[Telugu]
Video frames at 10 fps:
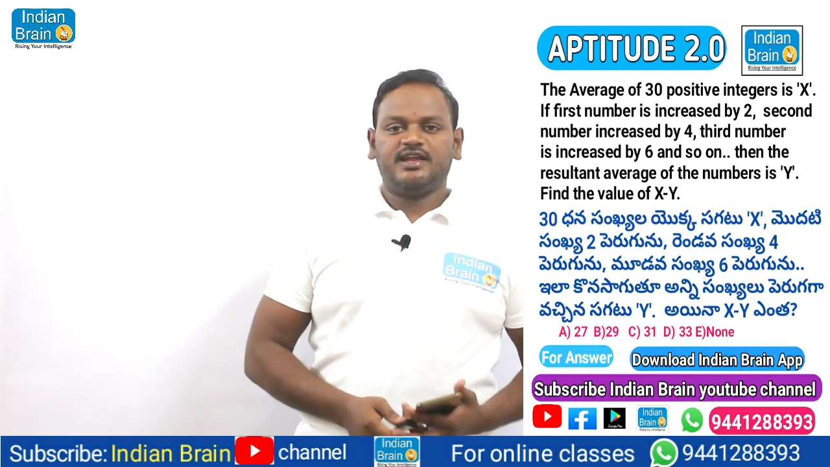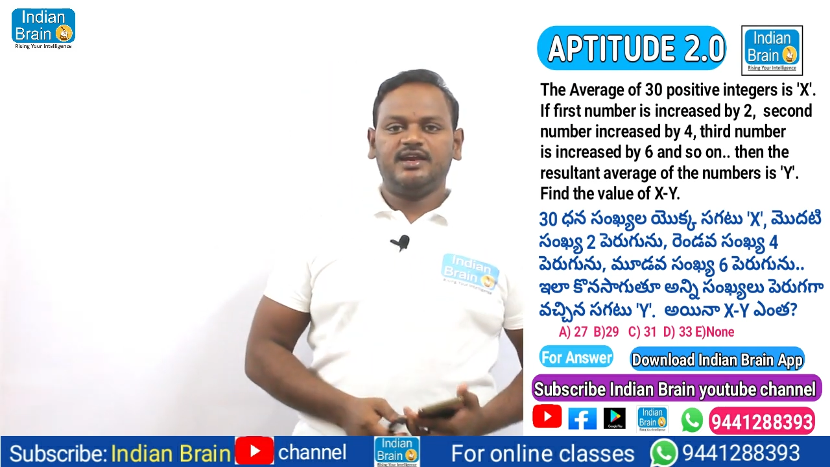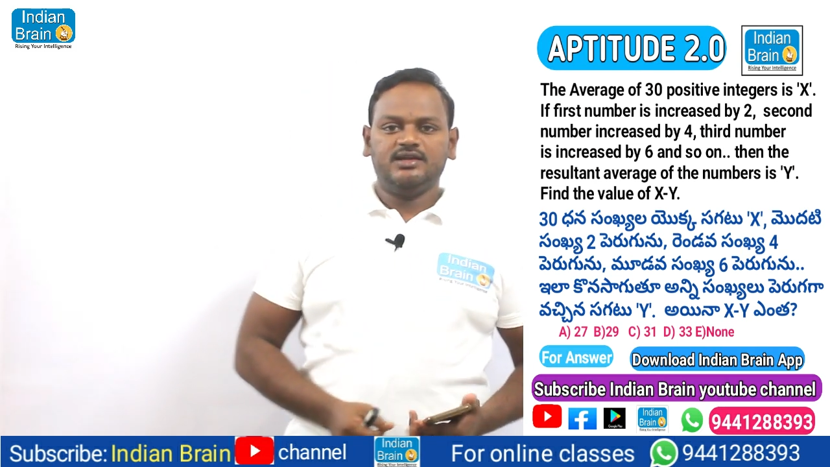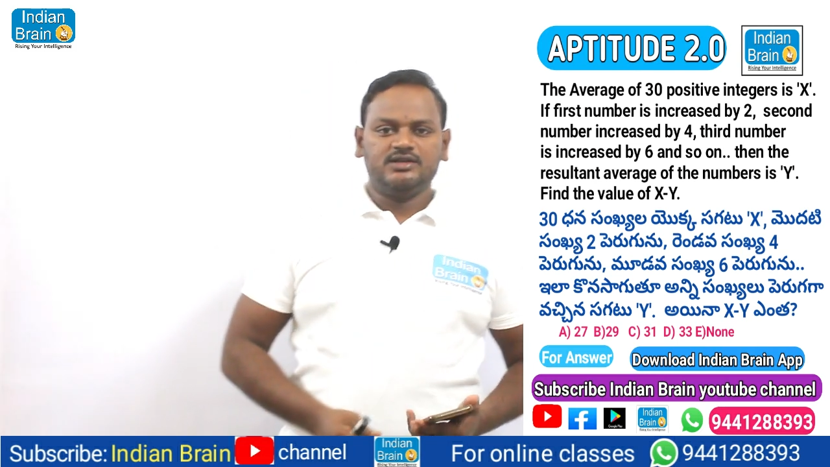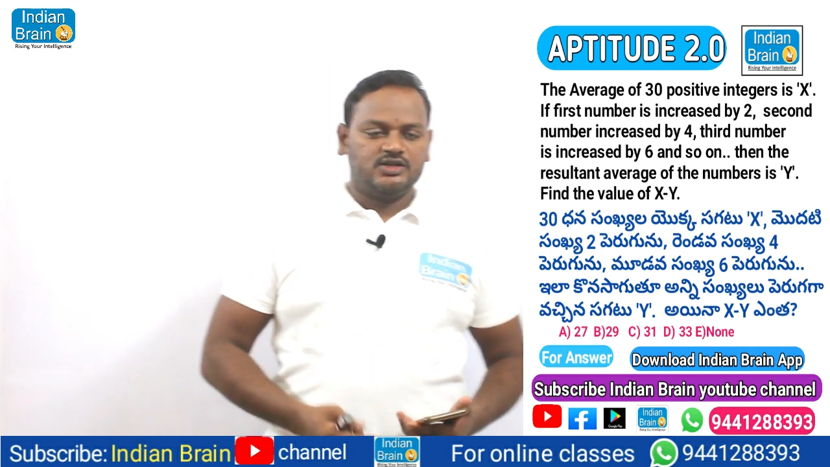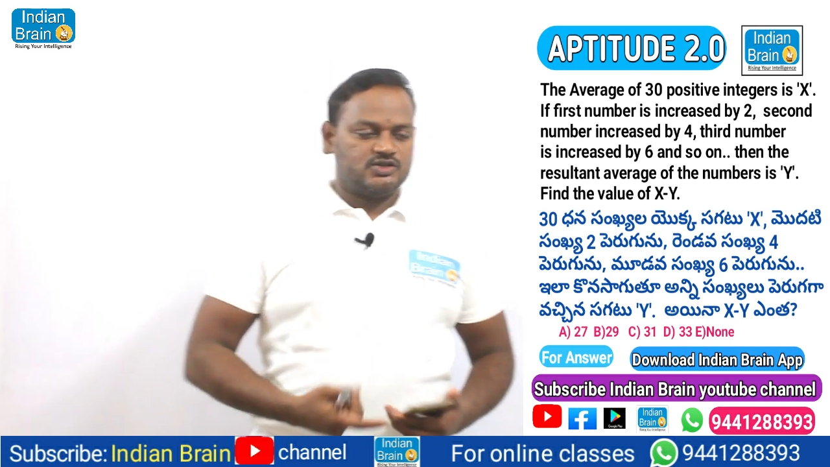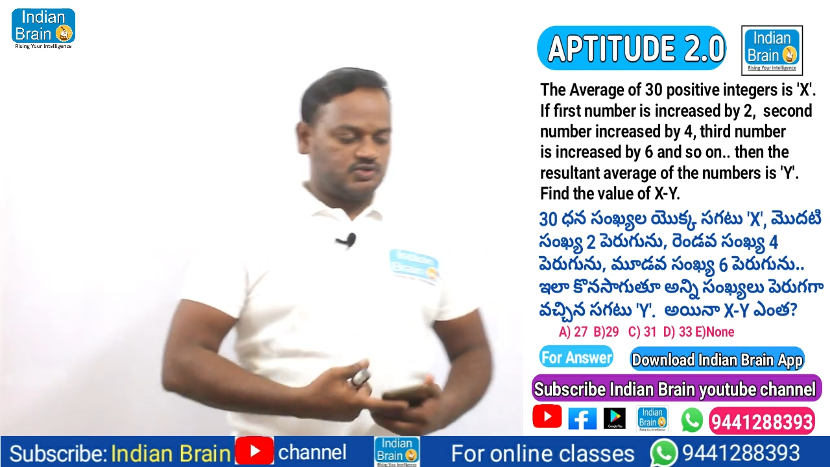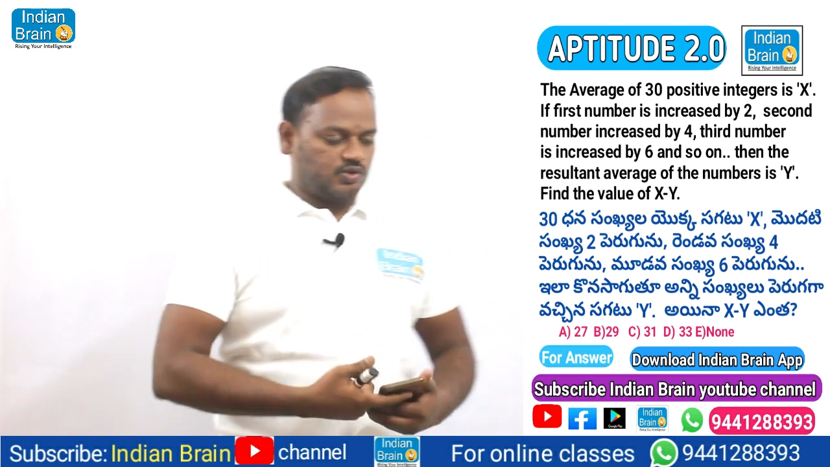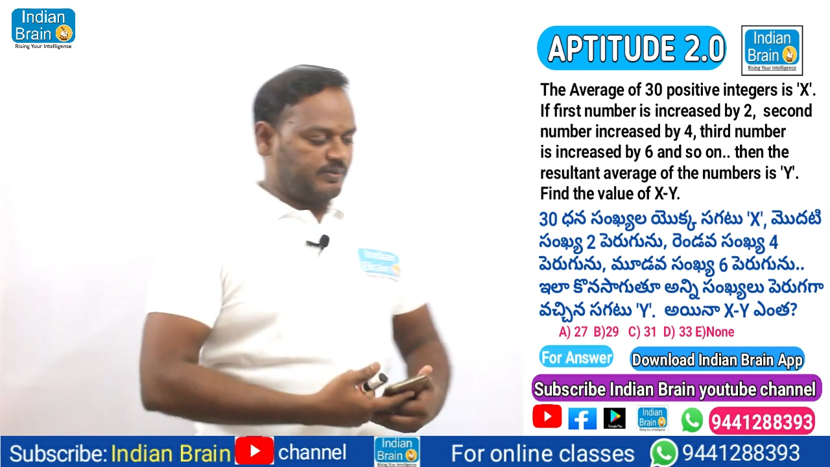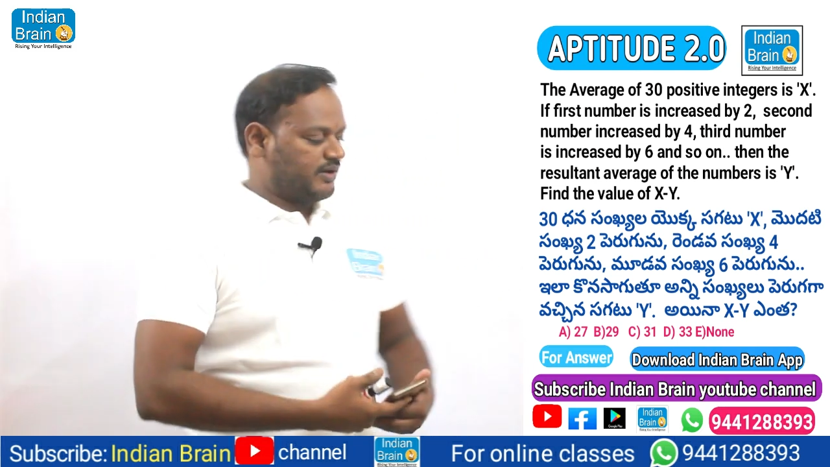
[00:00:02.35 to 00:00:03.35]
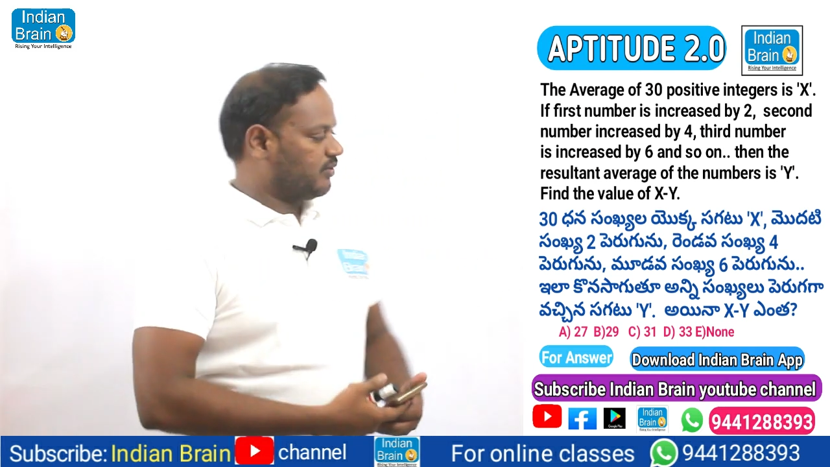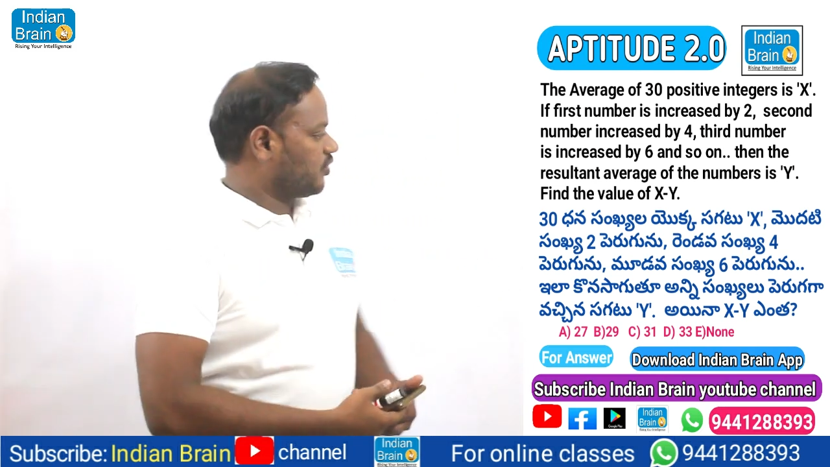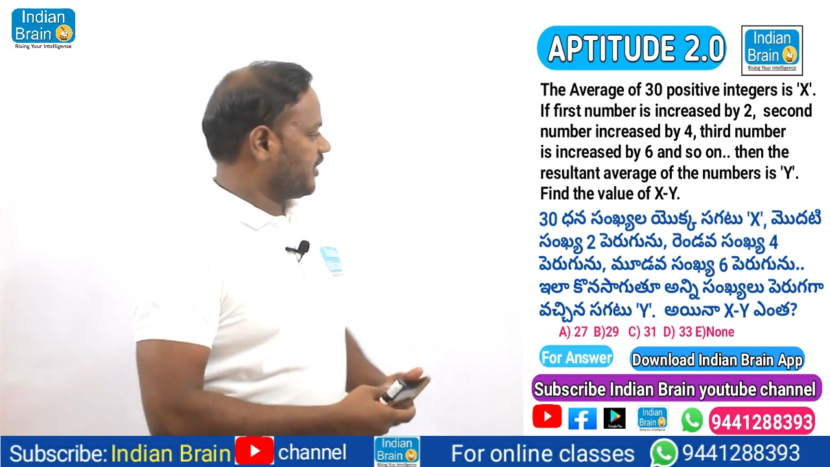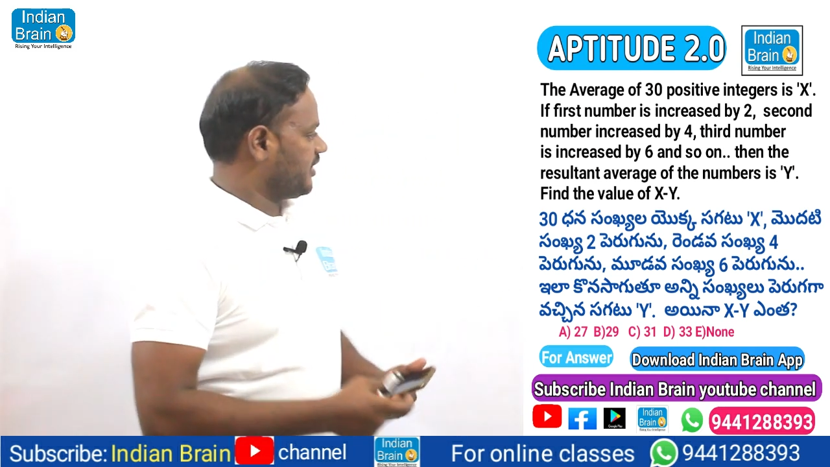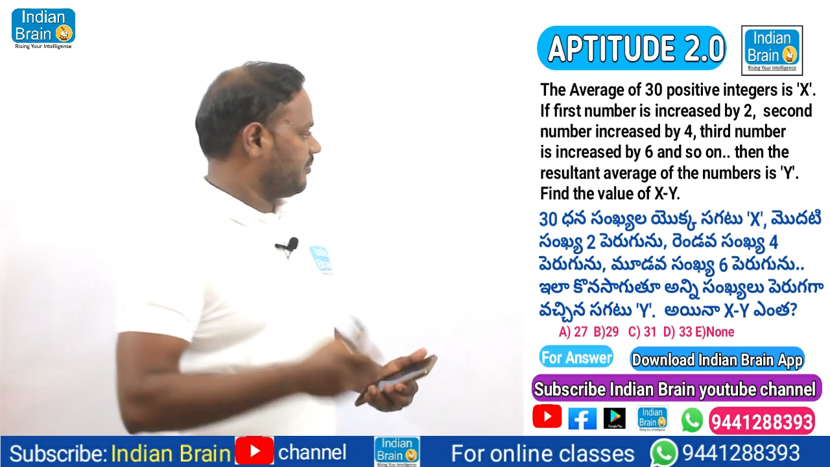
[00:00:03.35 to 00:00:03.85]
ఛానల్ సో మనం
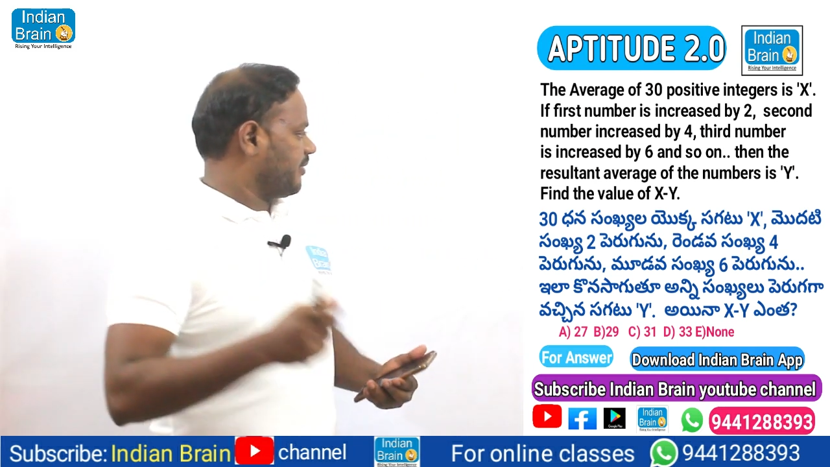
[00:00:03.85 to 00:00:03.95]
కొన్ని